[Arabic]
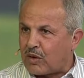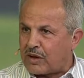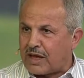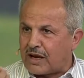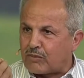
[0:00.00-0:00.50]

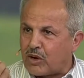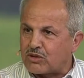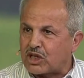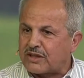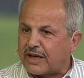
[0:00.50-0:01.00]
ولذلك مهم
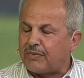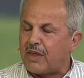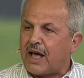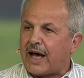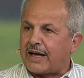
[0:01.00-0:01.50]
جدا
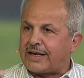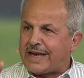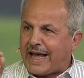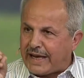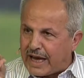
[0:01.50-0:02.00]
أن
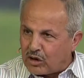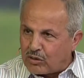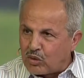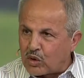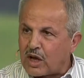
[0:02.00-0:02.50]
نعي هذه
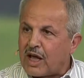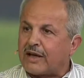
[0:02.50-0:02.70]
الأمور